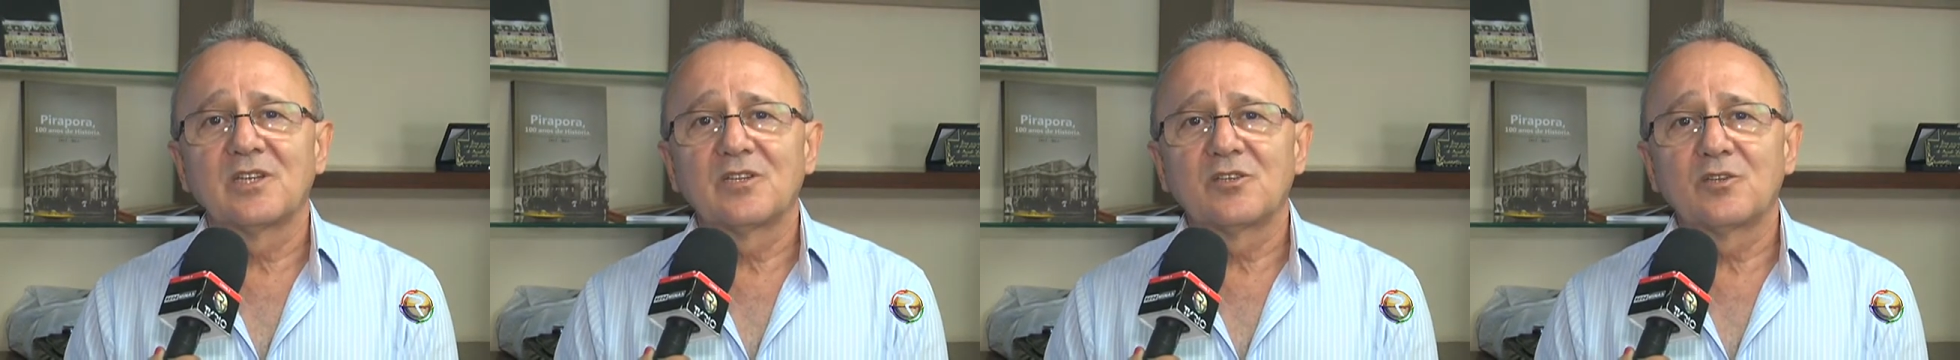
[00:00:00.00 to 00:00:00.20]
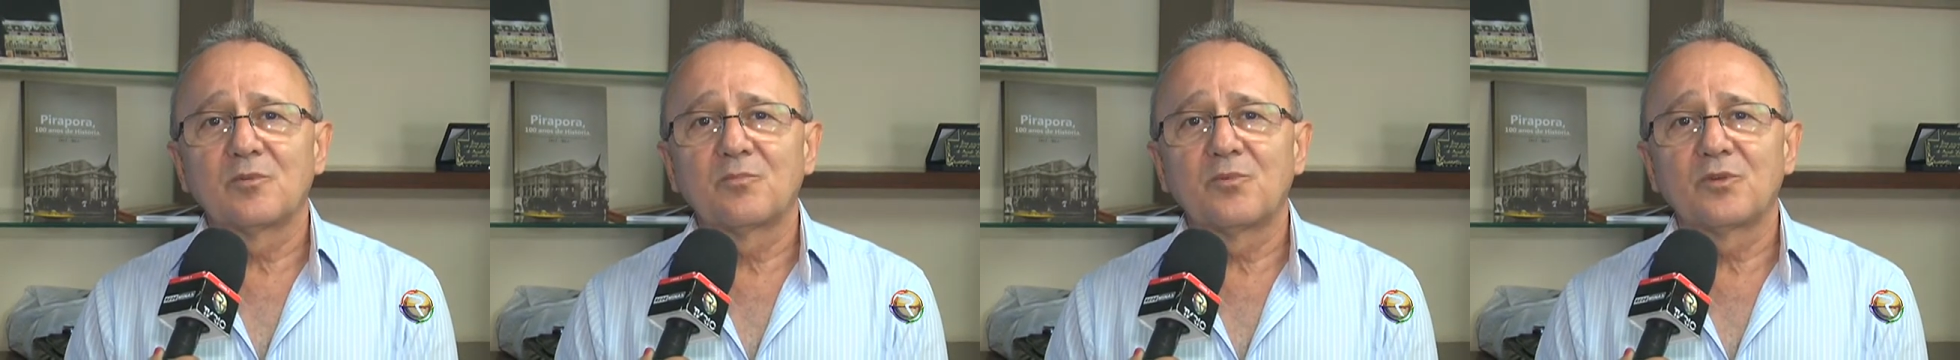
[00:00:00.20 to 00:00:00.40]

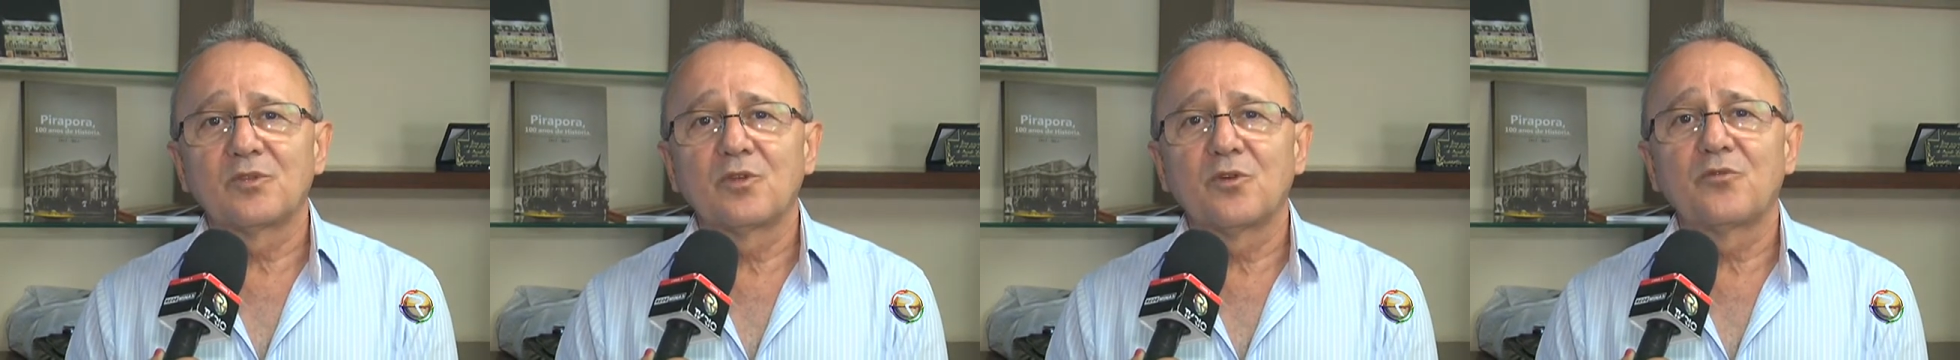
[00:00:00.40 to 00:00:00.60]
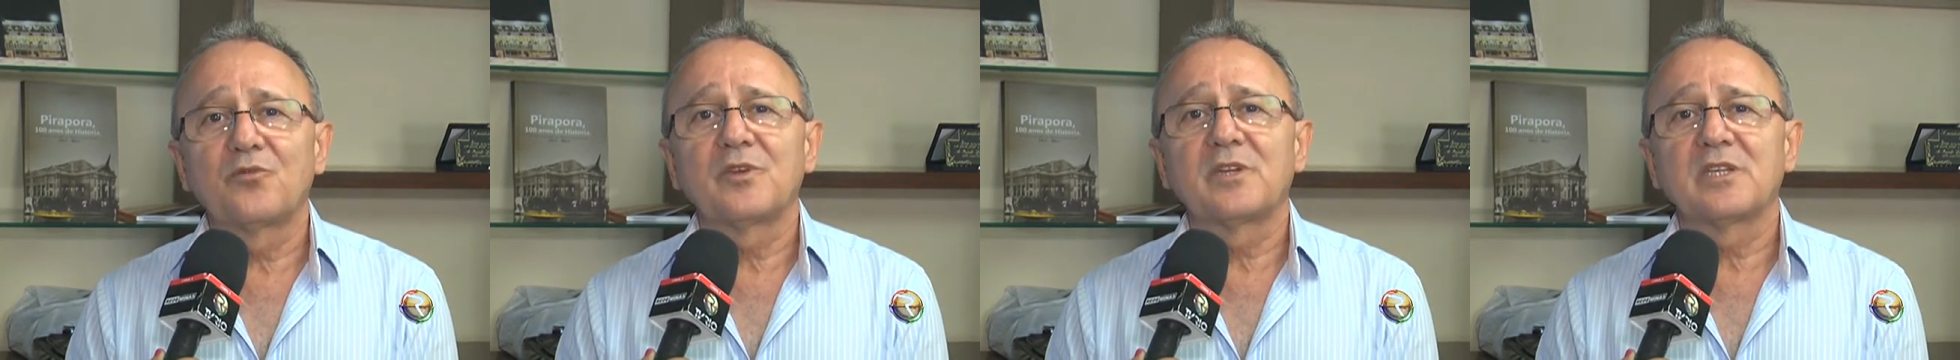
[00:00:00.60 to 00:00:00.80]
de
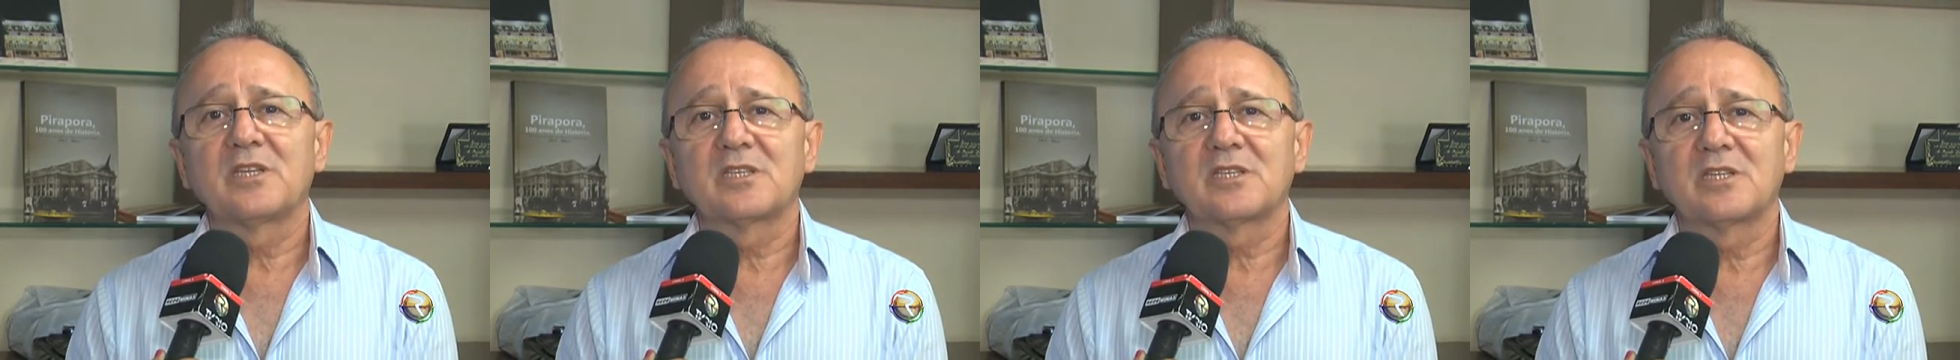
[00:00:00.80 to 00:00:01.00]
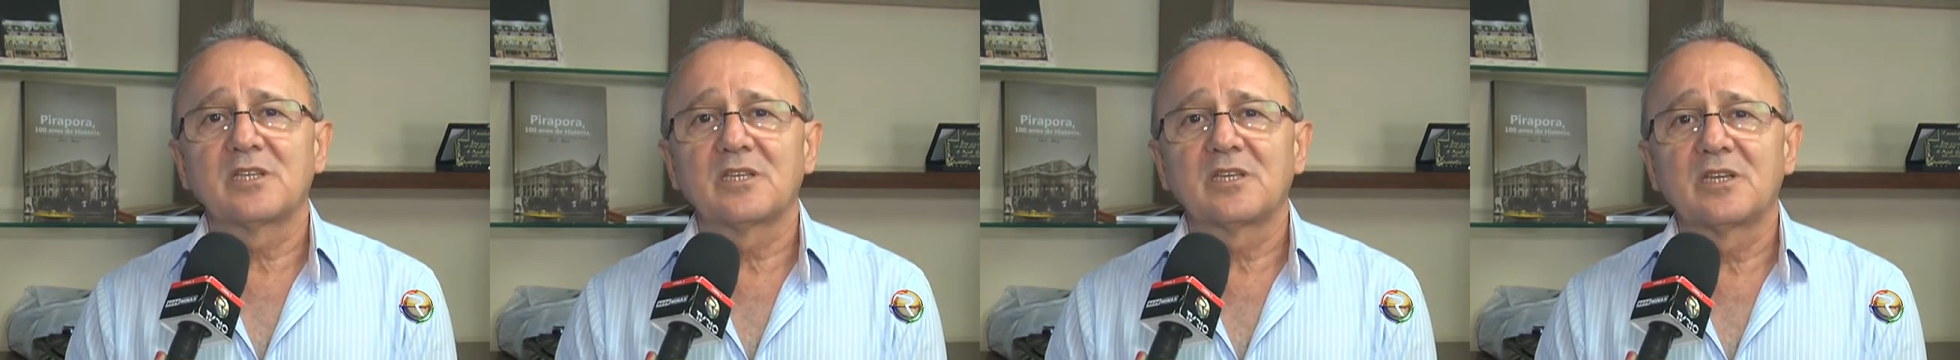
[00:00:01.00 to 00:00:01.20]
poder
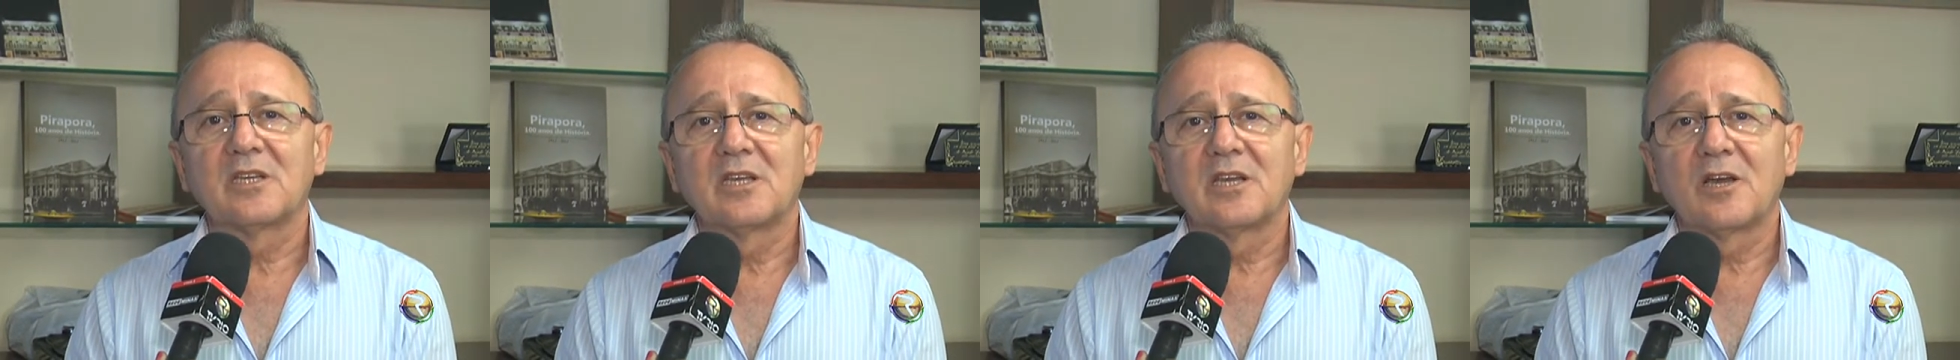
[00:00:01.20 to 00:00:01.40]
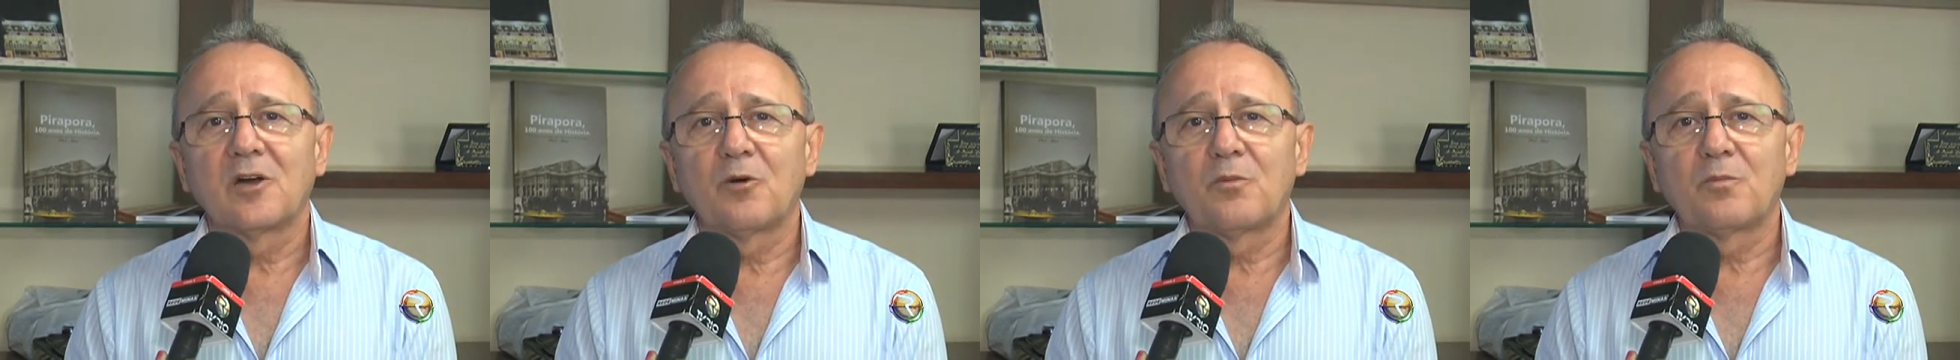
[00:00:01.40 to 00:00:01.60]
oferecer
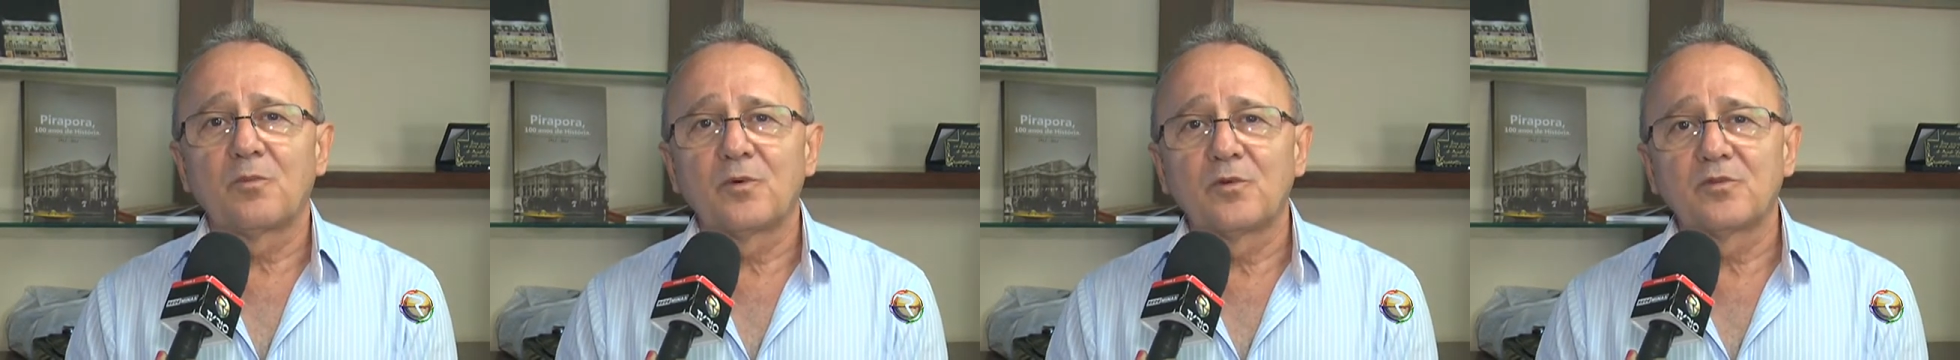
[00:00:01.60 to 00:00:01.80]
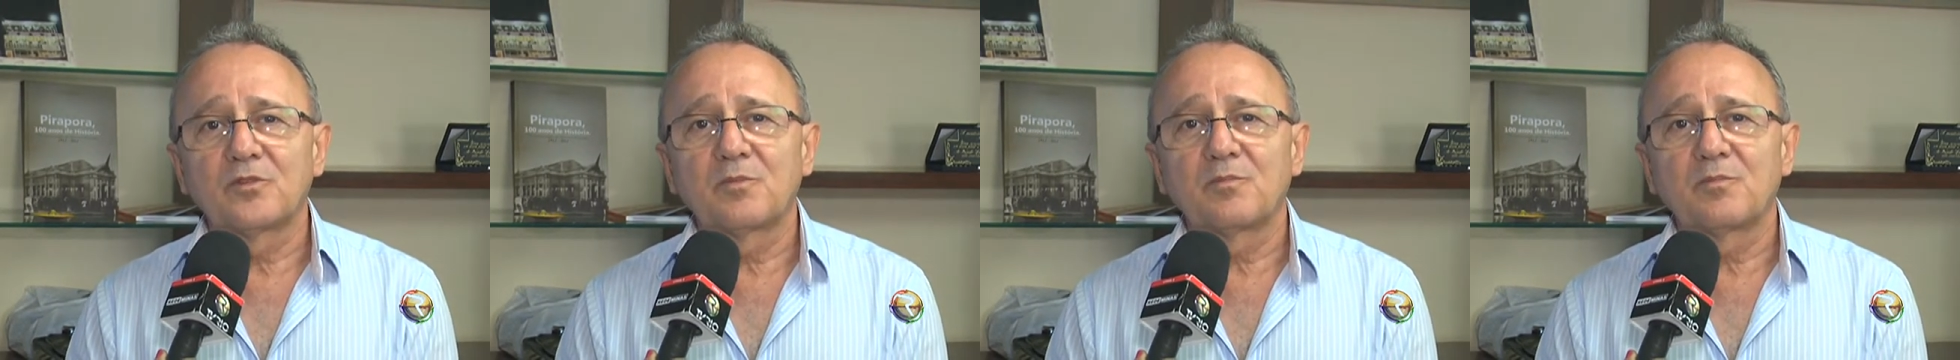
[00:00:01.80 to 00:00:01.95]
ao povo